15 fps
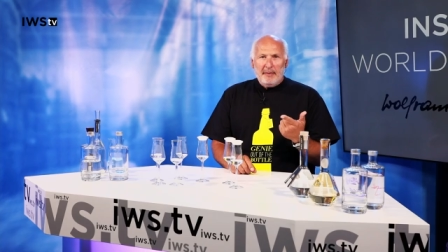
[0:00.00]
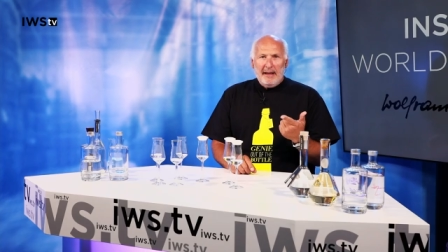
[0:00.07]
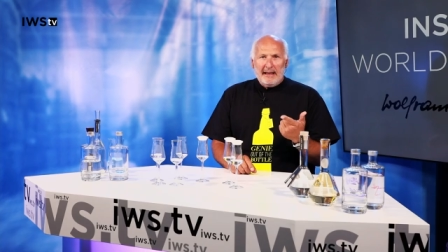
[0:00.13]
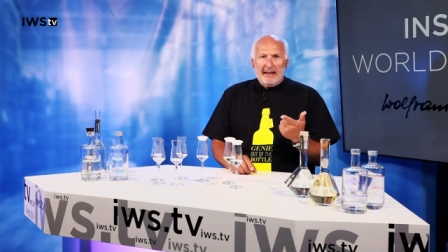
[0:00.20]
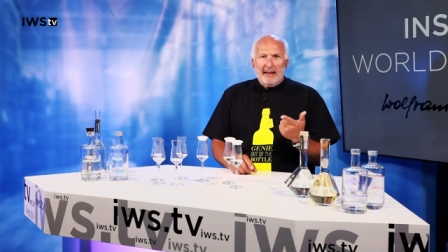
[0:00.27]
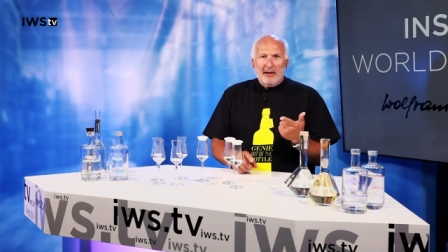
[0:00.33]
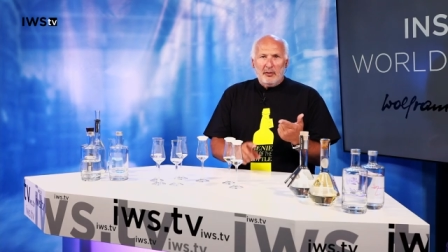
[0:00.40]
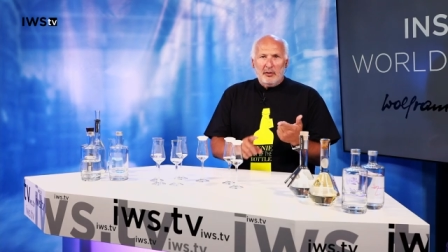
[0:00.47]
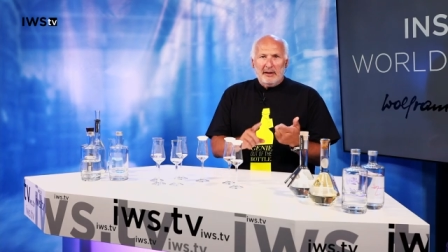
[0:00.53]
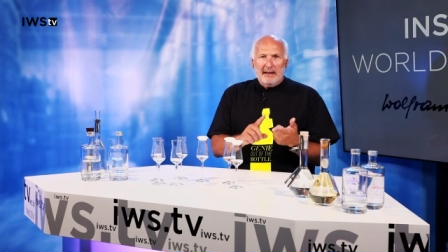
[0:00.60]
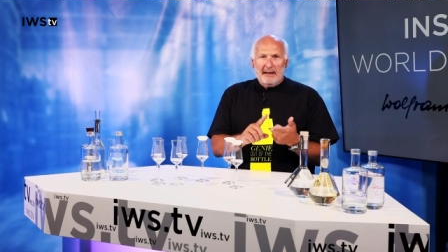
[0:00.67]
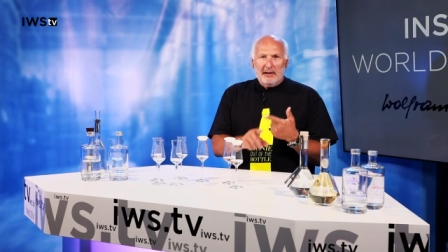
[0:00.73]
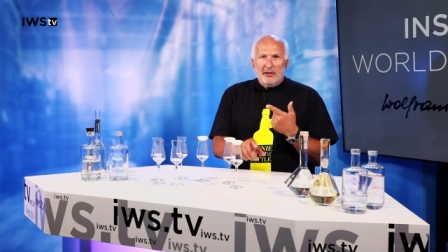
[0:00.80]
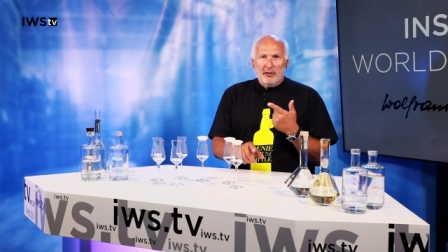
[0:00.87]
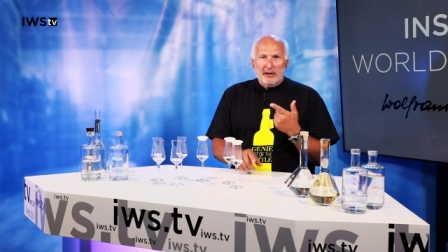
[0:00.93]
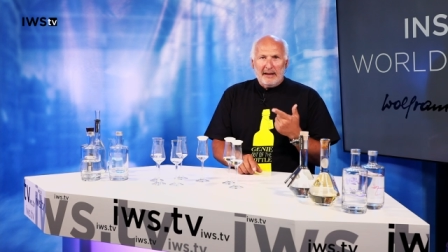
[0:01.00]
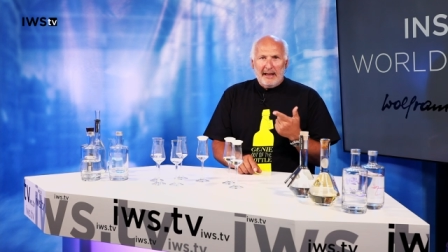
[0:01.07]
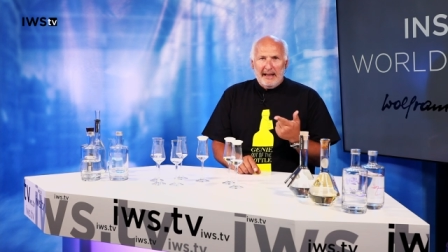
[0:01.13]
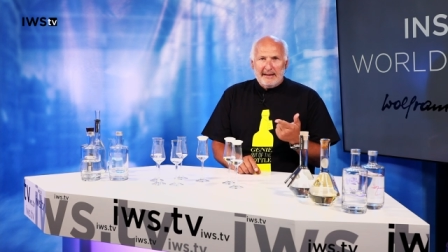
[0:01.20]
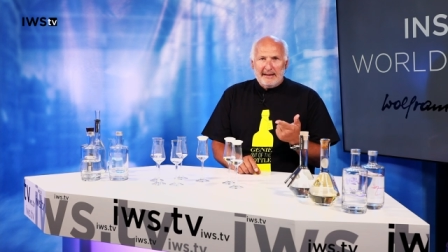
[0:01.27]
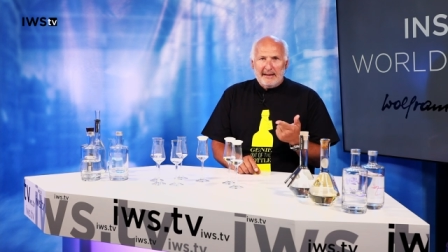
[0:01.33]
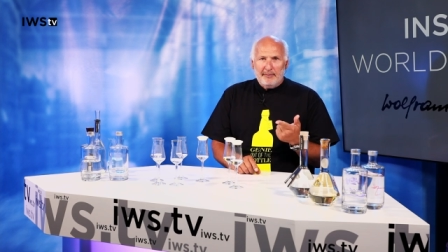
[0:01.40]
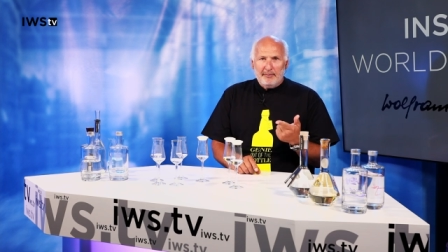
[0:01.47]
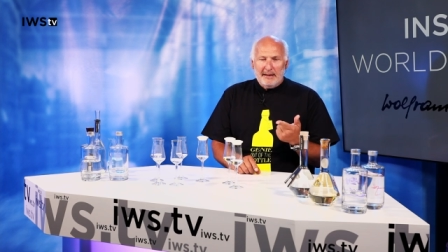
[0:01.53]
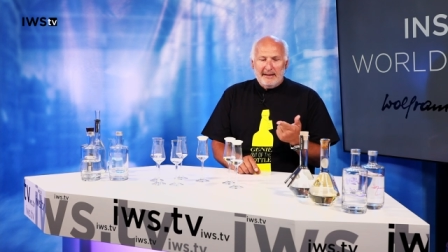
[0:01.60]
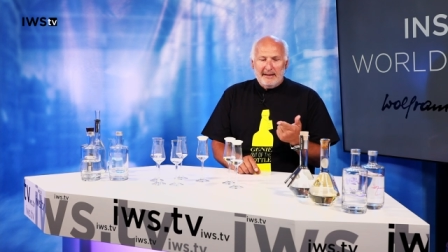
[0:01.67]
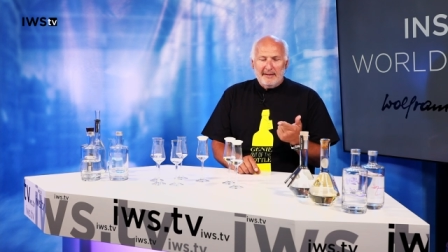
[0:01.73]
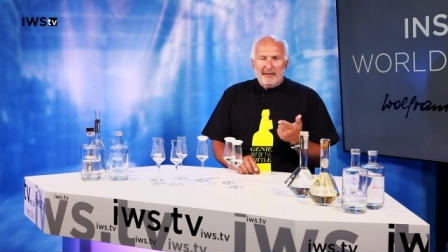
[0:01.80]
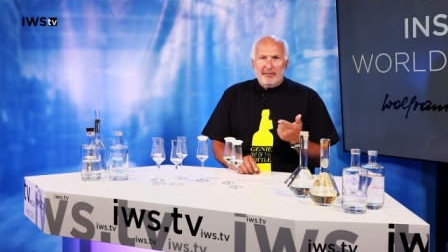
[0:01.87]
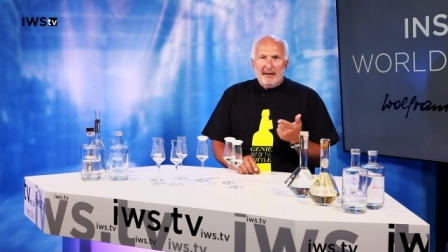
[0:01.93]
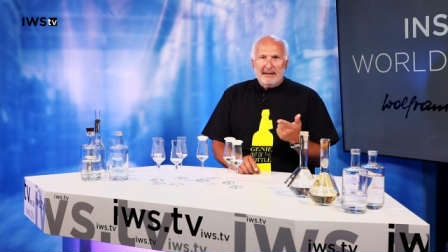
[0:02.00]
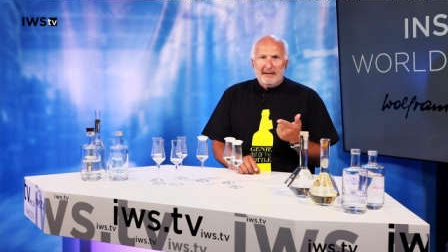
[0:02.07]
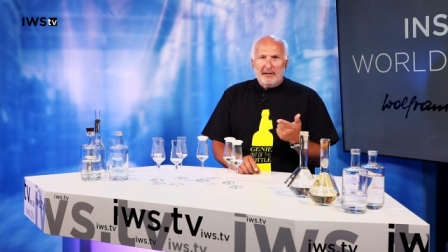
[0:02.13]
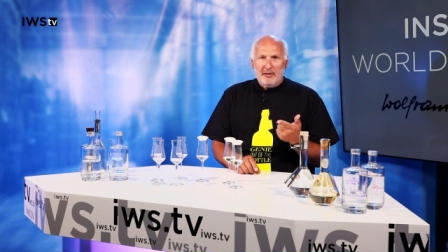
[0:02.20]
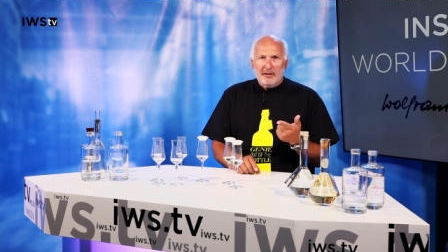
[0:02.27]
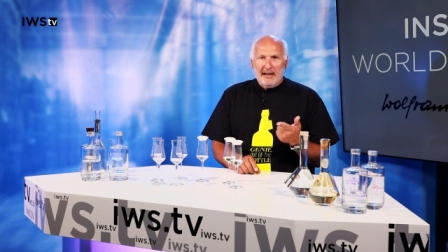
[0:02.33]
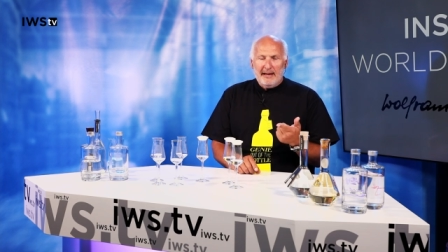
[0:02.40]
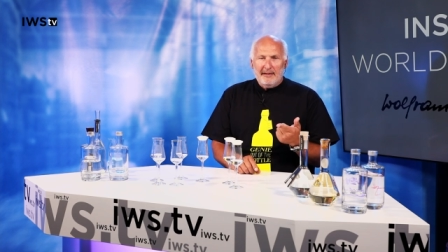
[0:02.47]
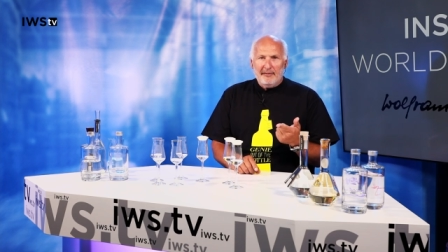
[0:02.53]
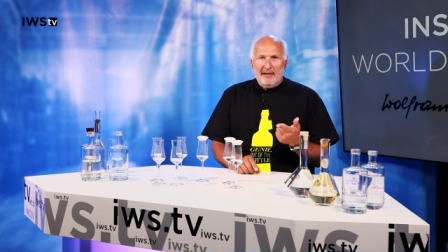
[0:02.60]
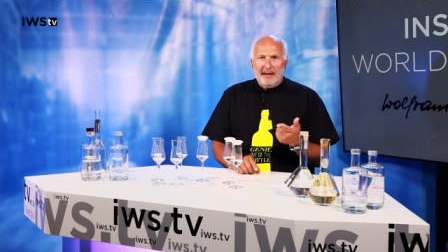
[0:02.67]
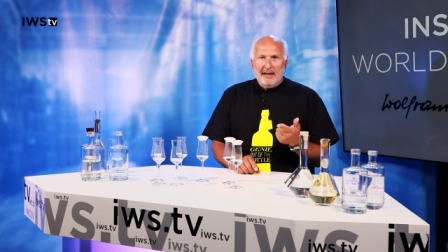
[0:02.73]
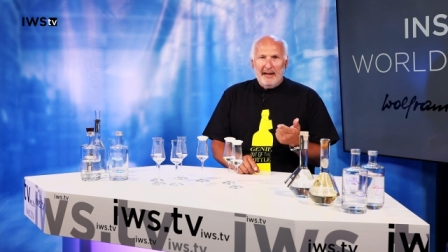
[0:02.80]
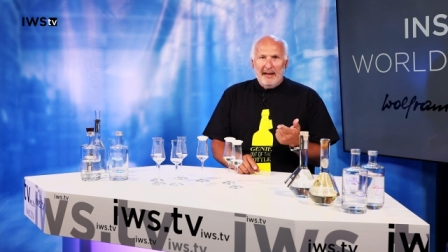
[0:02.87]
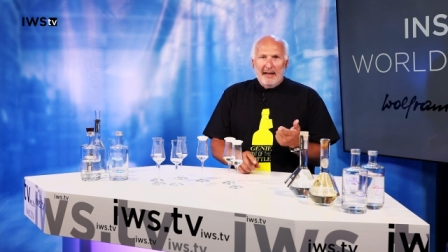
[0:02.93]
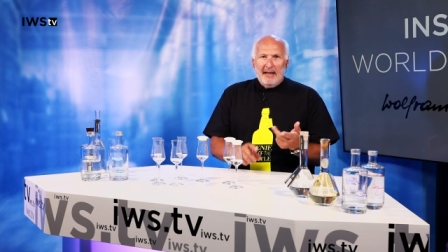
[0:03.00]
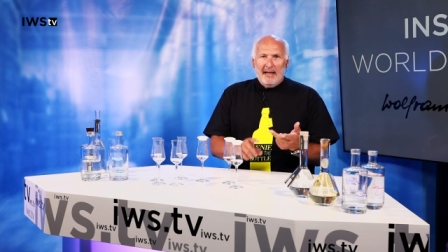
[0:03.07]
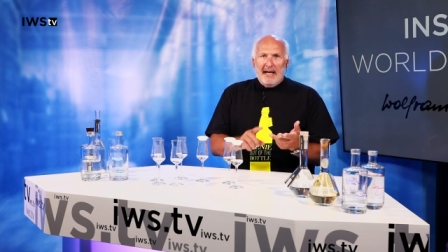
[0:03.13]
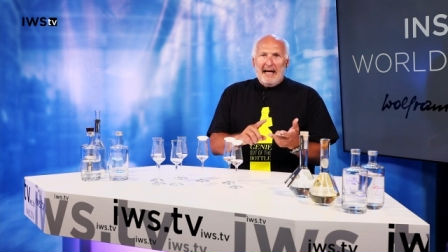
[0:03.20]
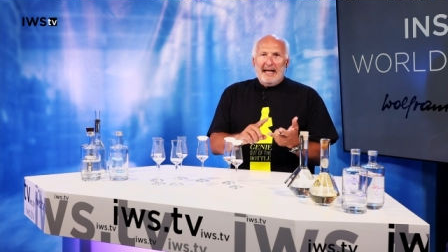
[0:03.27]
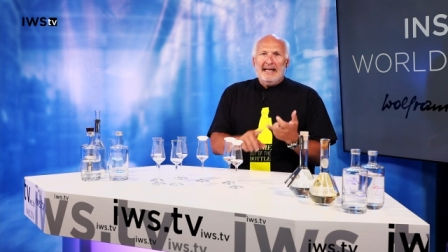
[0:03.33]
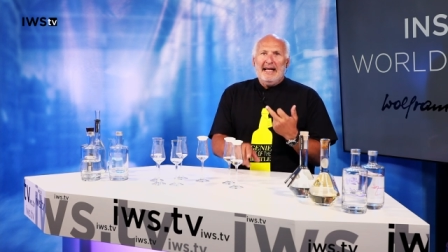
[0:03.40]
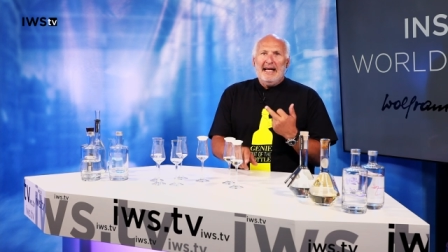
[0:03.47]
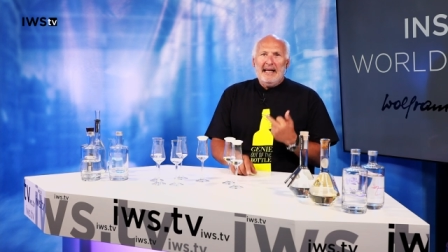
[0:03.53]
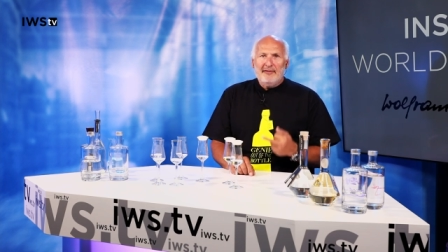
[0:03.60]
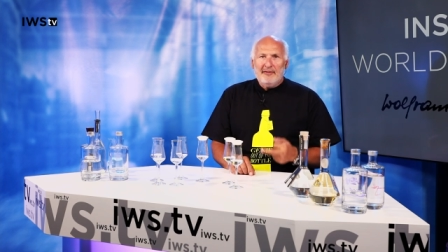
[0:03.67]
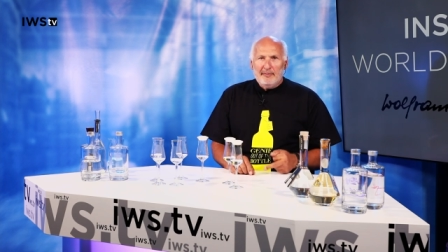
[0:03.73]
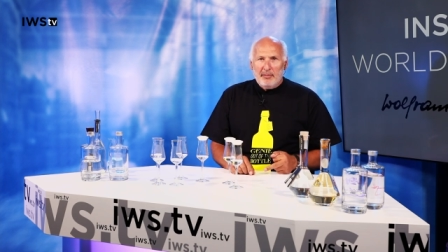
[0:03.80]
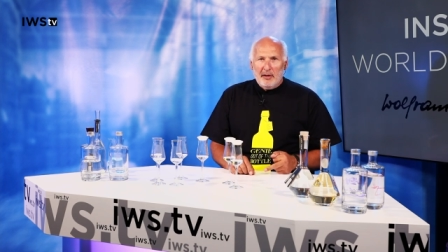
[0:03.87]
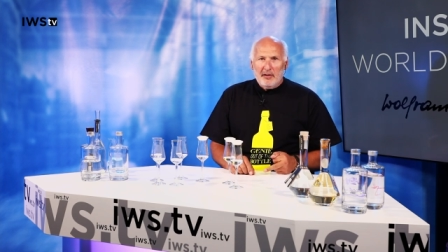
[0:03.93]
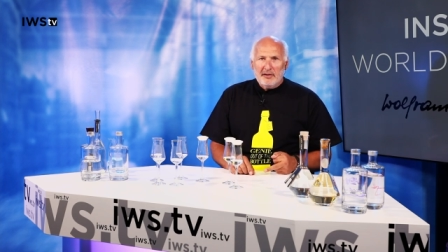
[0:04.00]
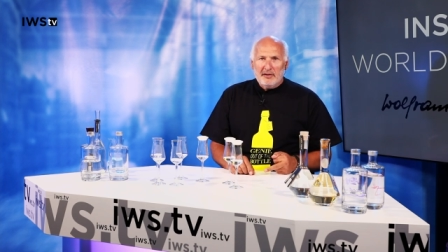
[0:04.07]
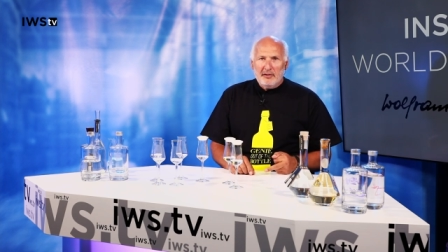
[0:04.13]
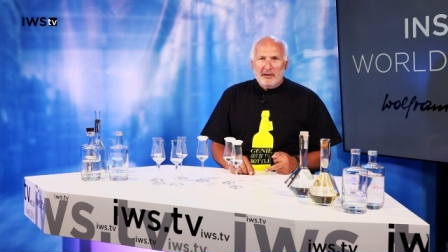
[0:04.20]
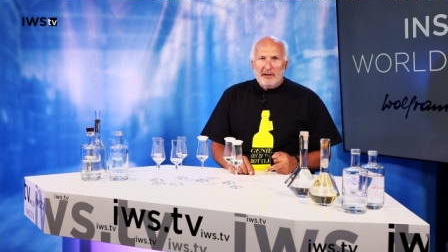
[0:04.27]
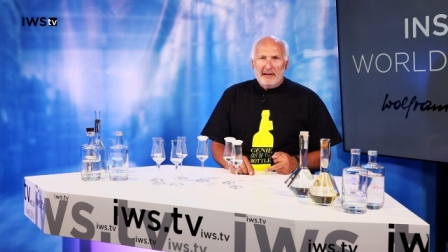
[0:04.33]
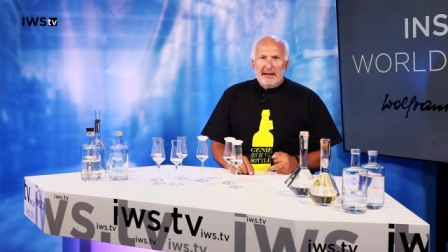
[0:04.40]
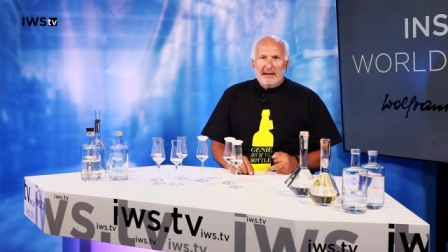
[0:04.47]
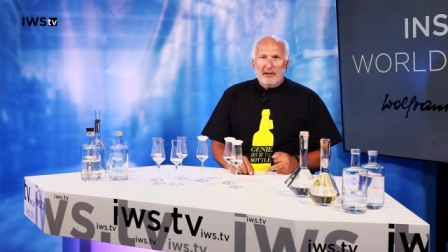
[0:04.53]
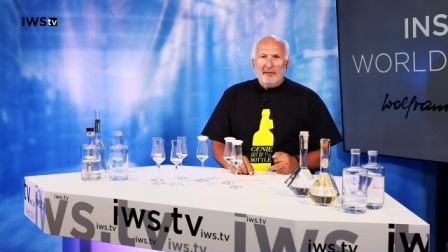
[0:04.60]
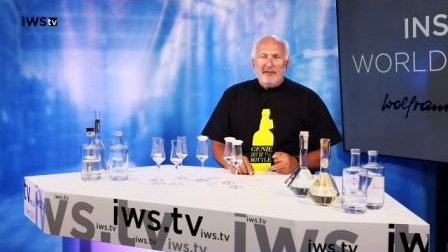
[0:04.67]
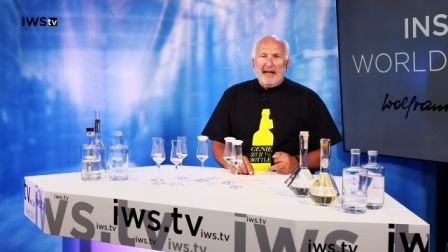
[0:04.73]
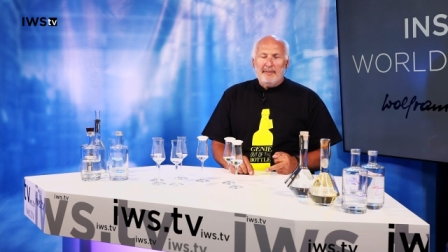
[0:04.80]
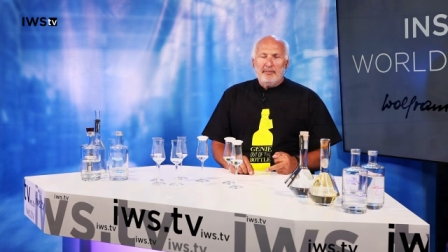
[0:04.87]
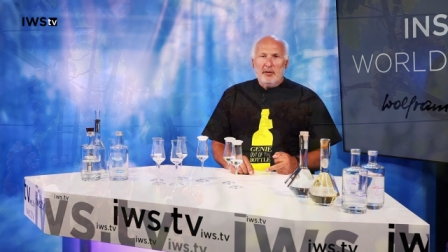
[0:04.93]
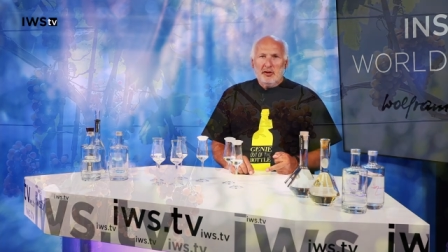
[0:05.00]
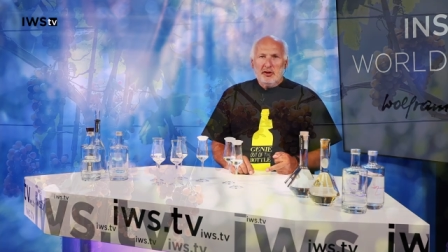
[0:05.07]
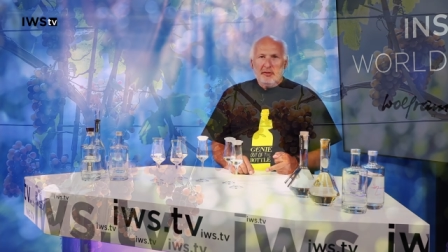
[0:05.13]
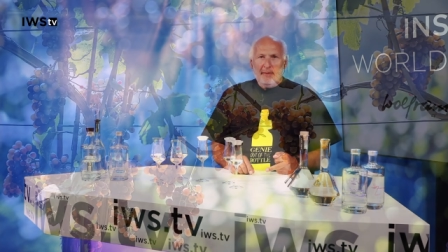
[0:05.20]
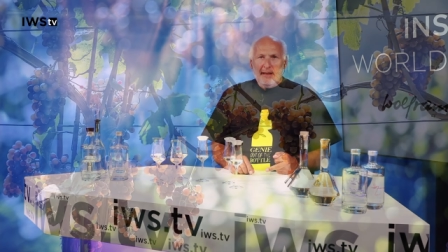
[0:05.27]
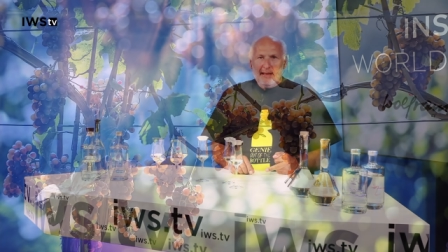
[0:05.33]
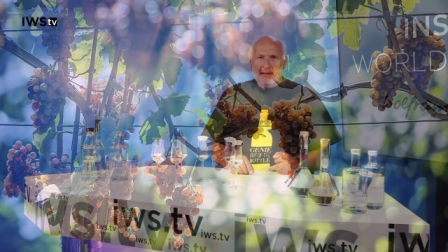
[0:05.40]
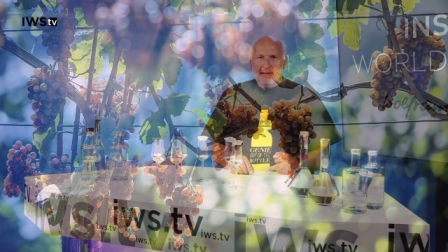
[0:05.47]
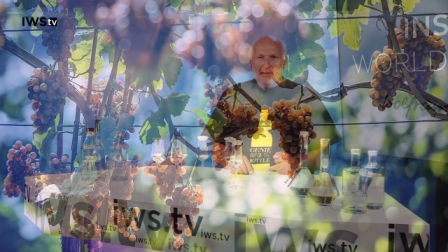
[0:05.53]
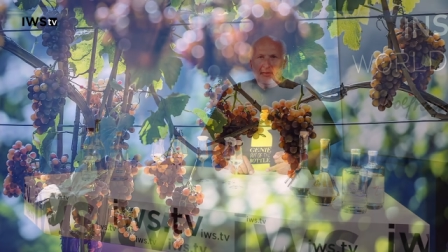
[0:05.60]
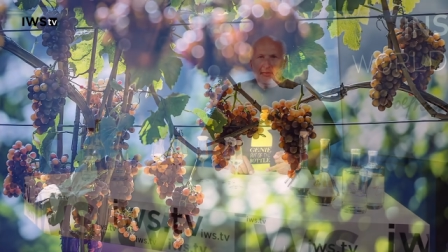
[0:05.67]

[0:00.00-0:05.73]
schmecken und nicht noch Dresdner bzw. noch Hefe. Ein Hefebrand sollte nicht nur Weinbrand schmecken,